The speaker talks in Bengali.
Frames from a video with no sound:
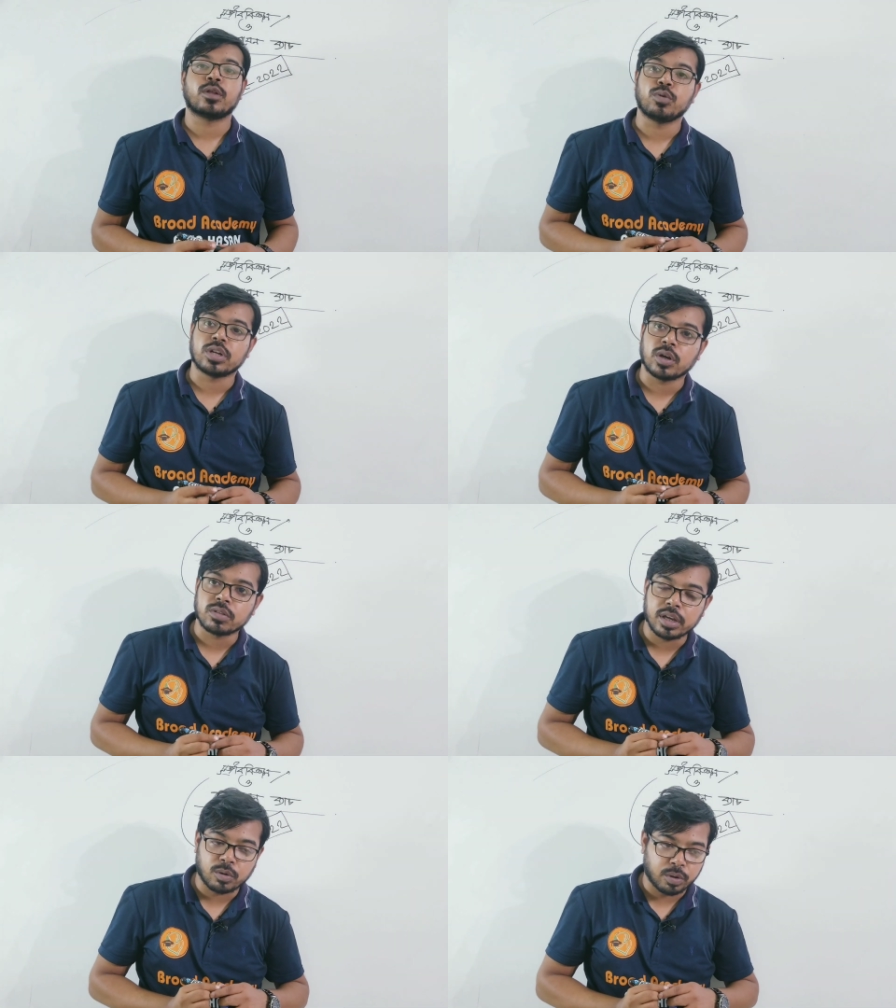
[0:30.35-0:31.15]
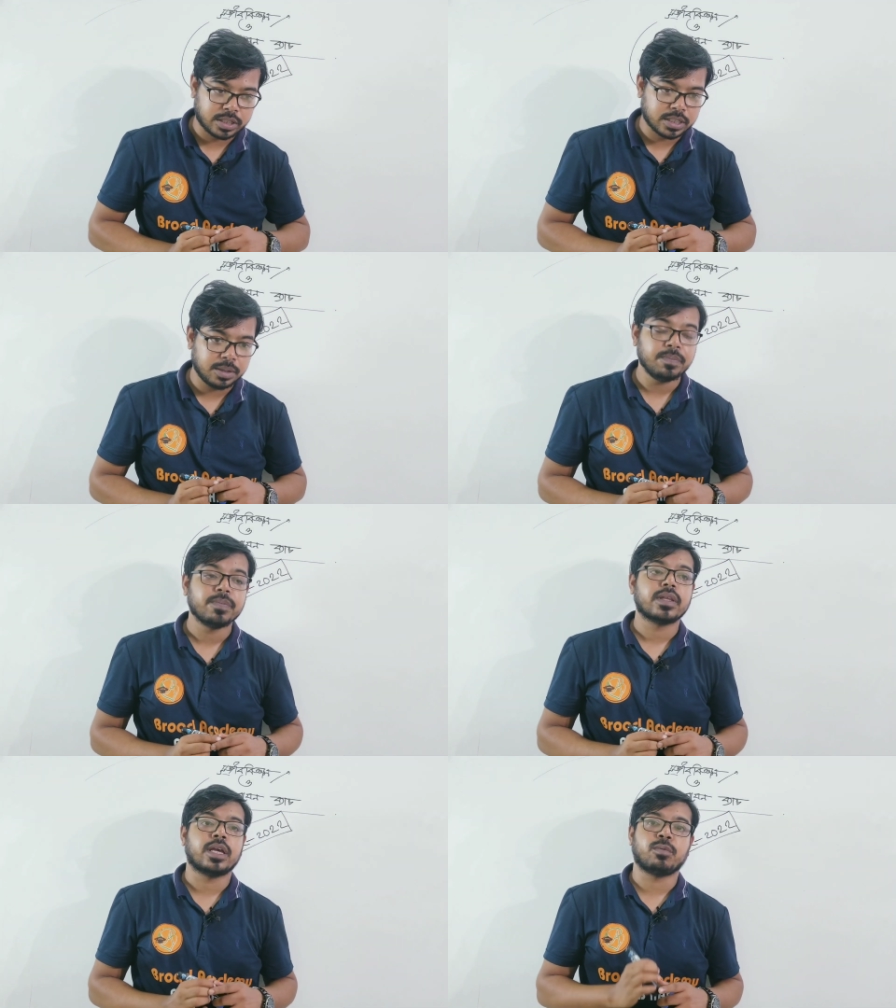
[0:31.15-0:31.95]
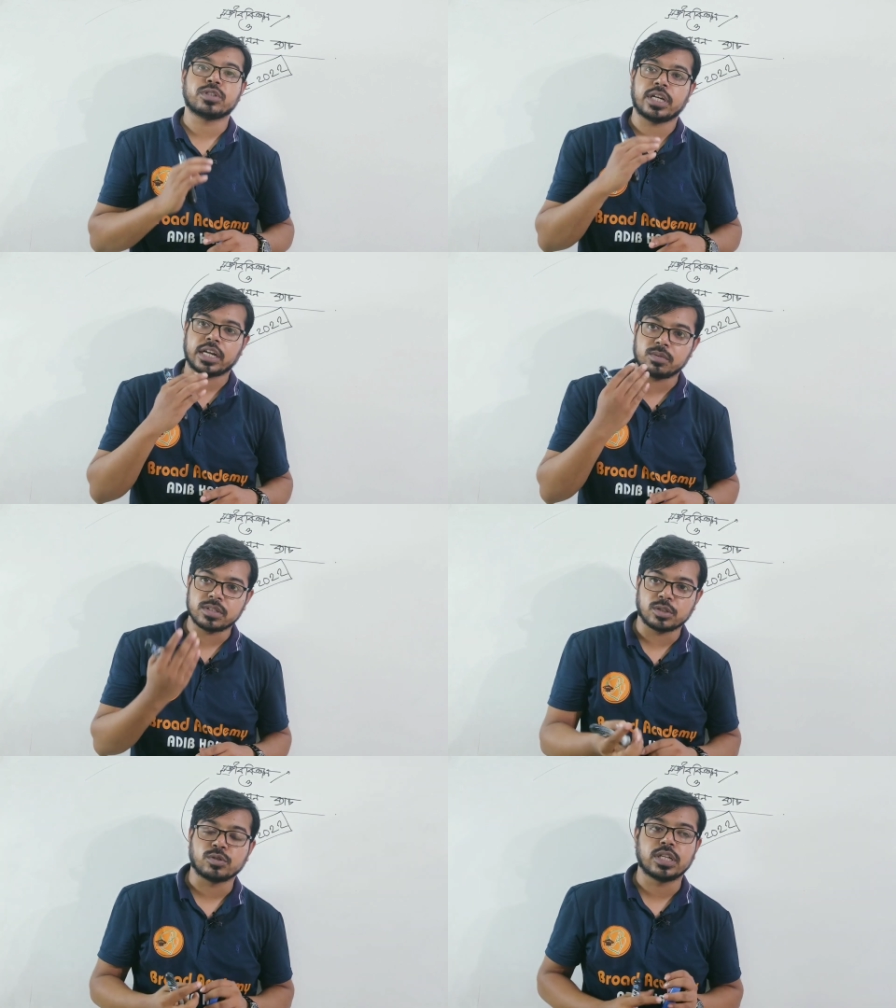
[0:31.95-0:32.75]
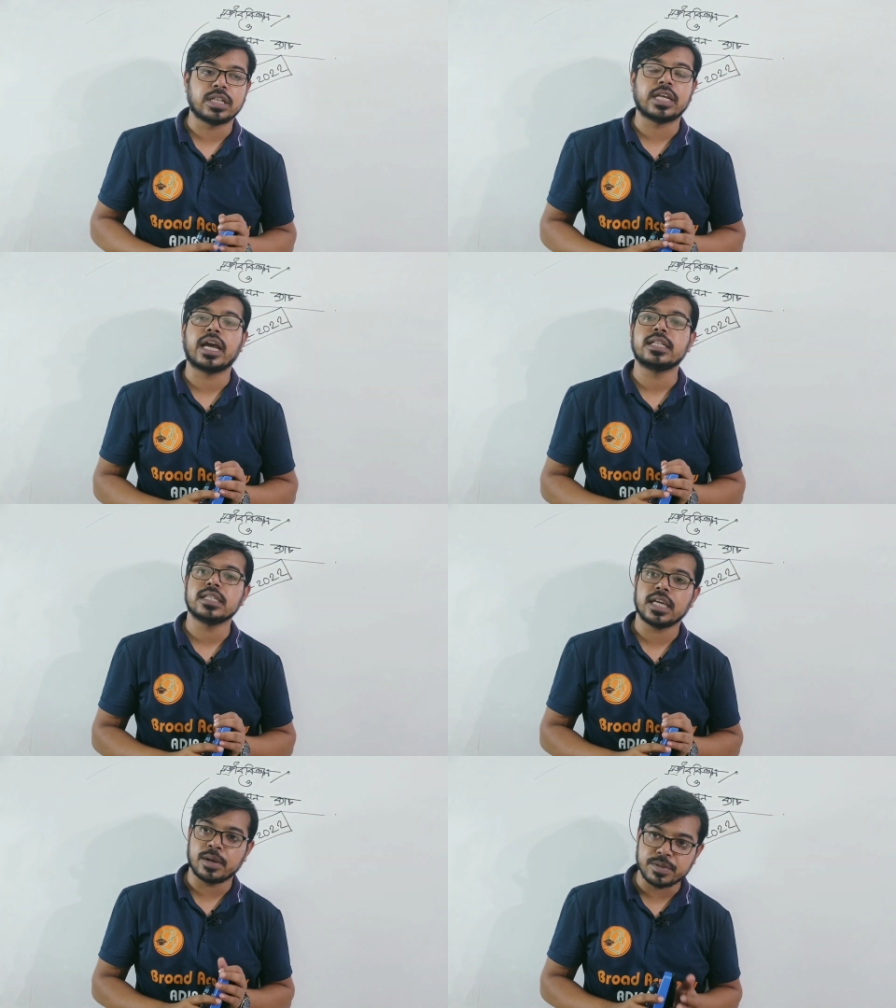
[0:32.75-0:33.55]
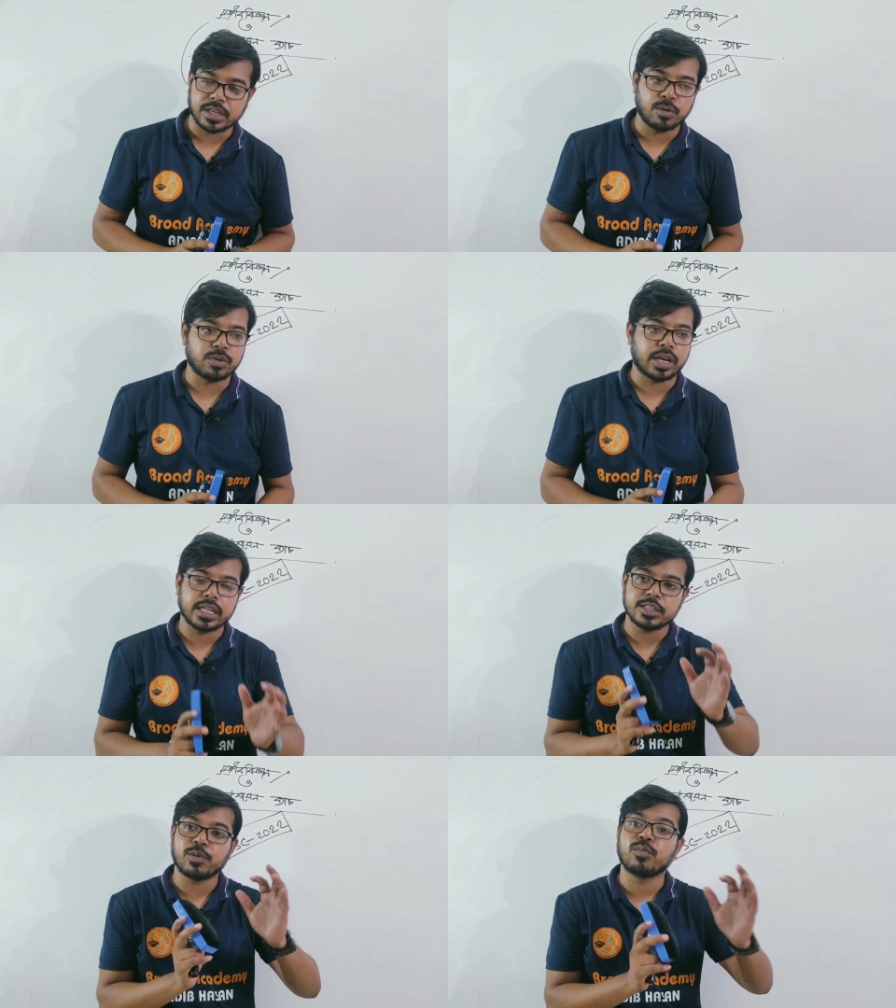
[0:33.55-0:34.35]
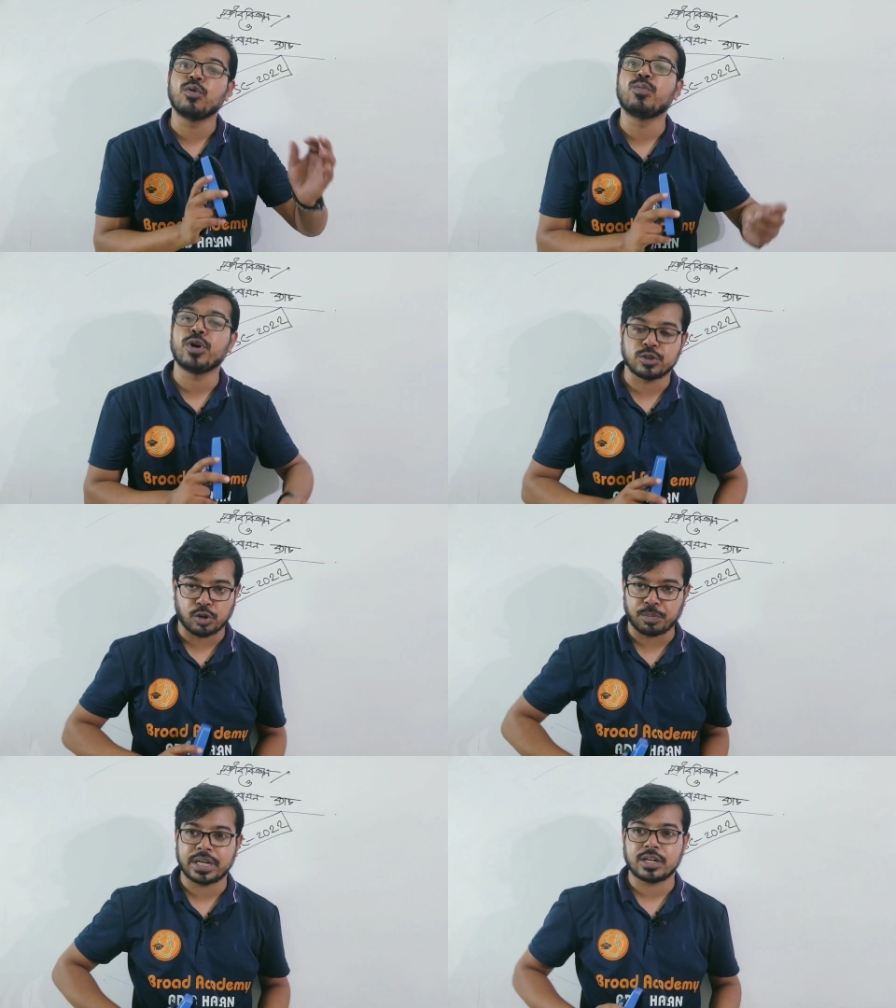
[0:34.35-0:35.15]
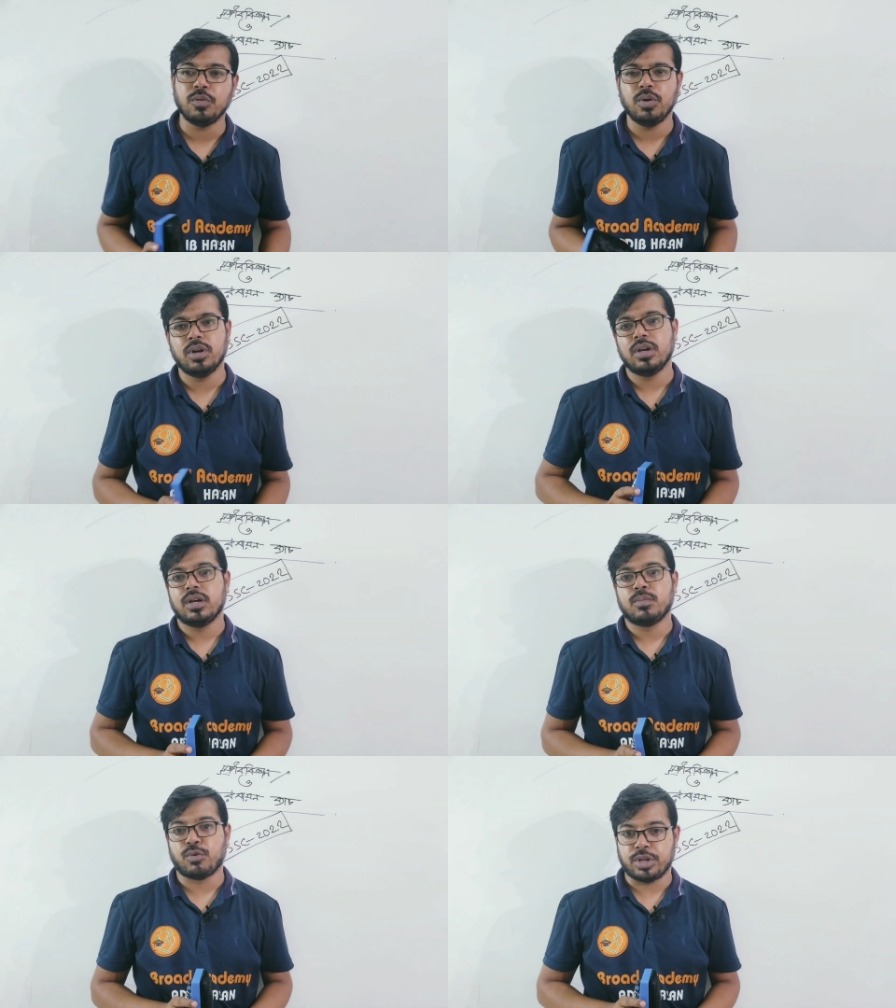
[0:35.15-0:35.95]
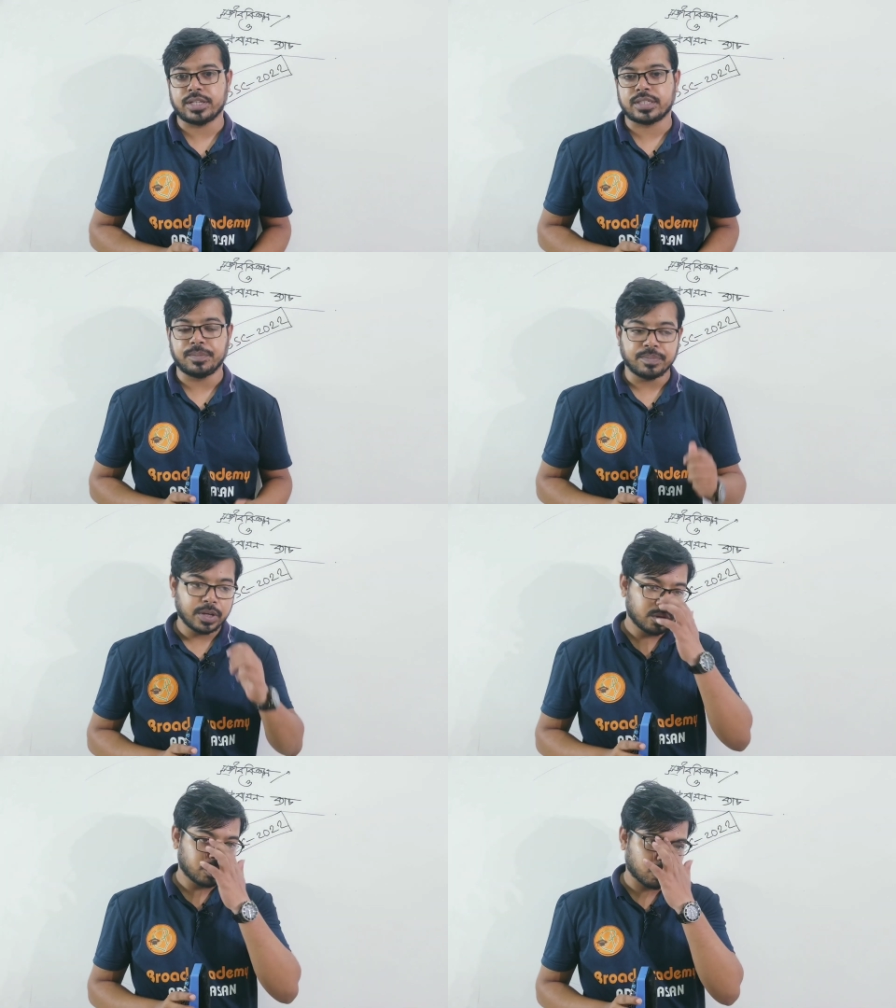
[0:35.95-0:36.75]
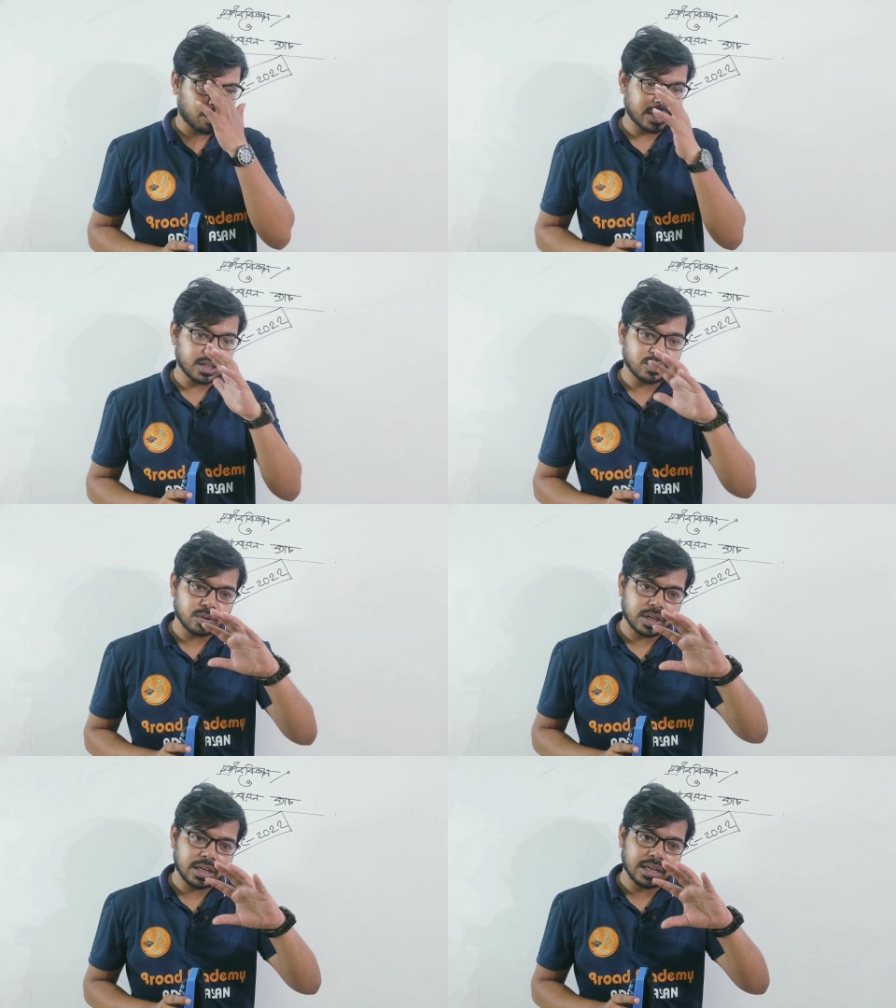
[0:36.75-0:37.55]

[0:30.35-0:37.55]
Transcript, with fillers: দুইটা অধ্যায় করেছি এবং সেখানে আমি সৃজনশীল দেখেছি এমসিকিউ দেখেছি এবং মূল বইয়ের টপিকটাও পড়িয়েছি তো তোমাদের যদি